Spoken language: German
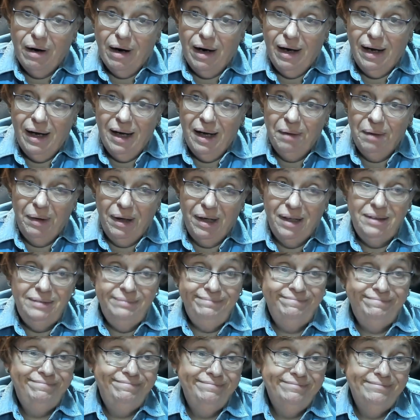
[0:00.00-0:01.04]
Aber
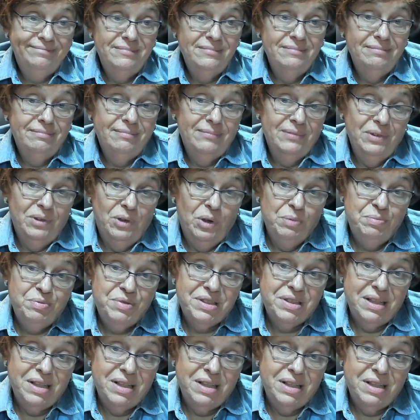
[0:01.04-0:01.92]
ob es